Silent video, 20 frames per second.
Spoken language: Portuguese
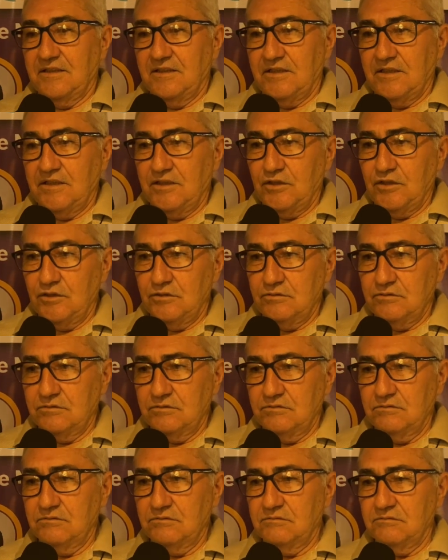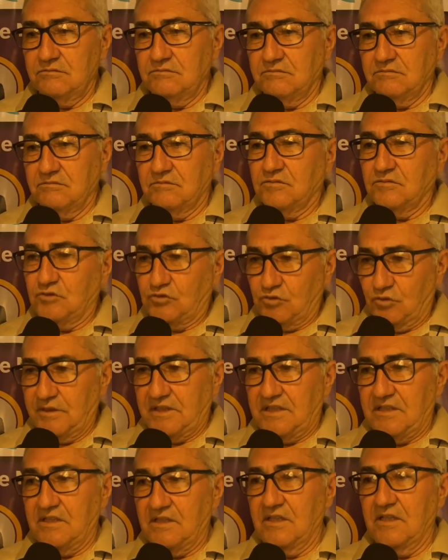Eu estou
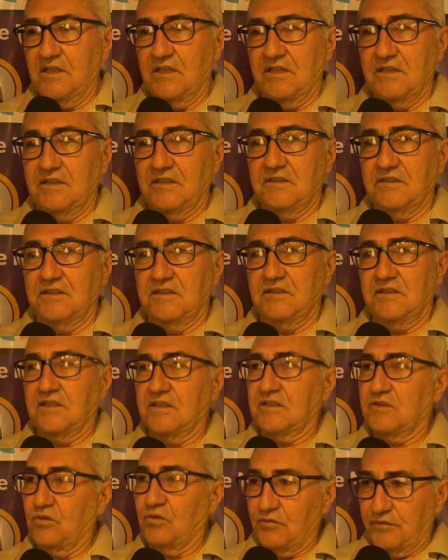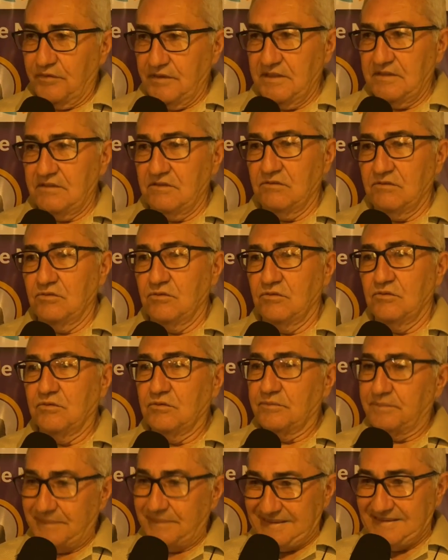aqui a eh, convite
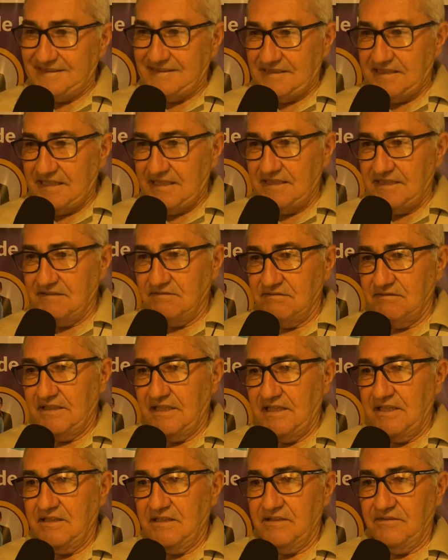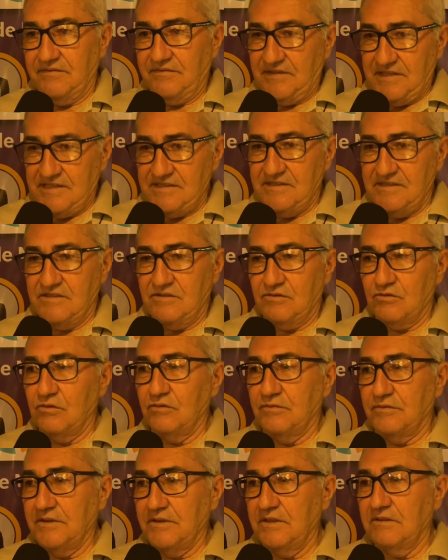do presidente, né, que fez esse
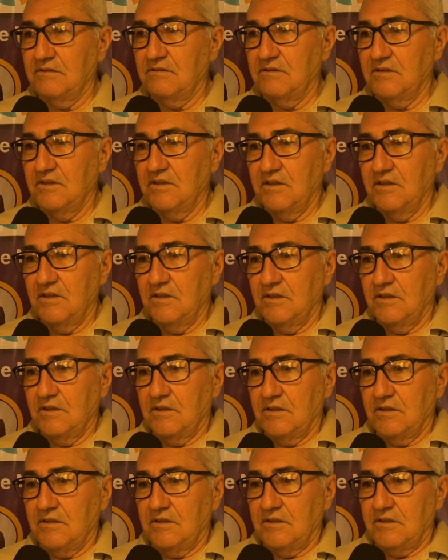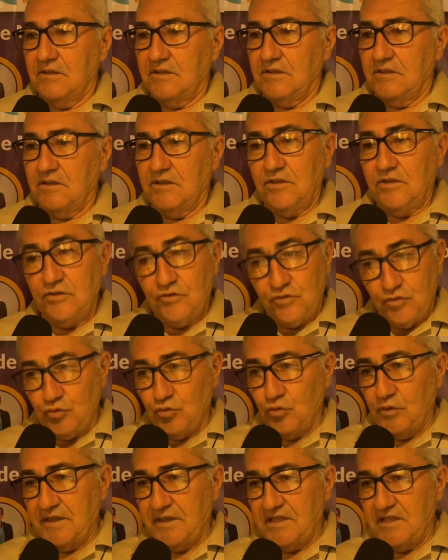convite. E
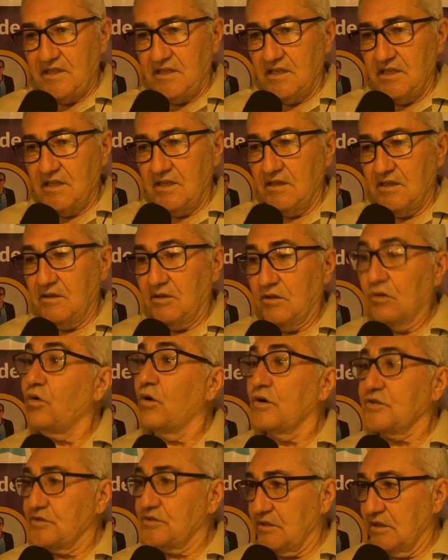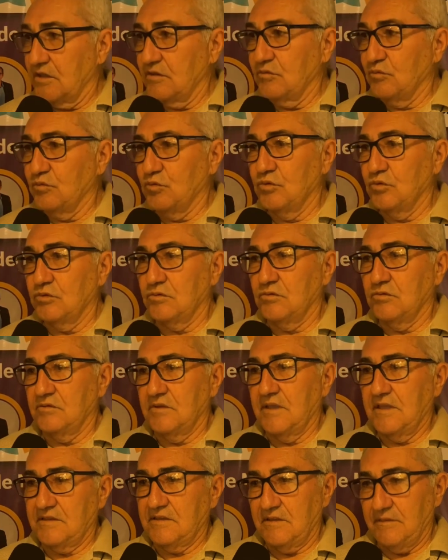estou aqui gostando muito
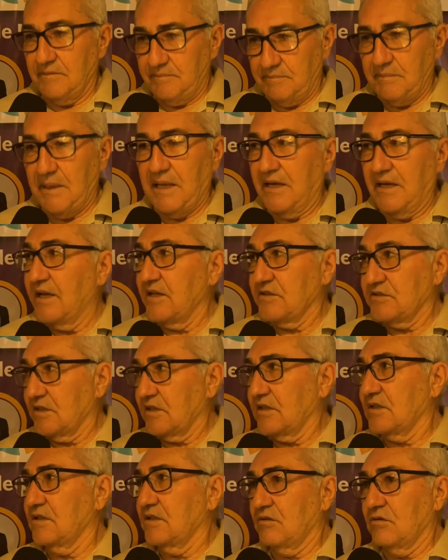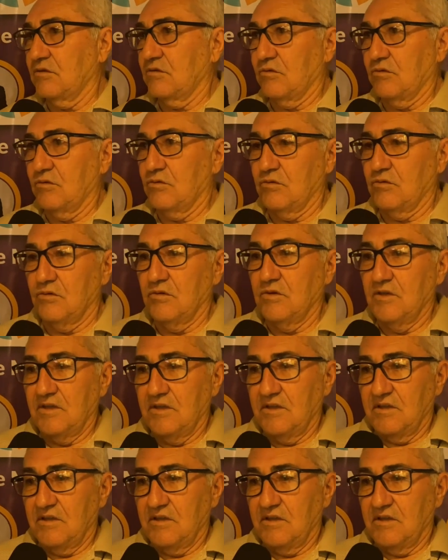dessa palestra que estou. Tô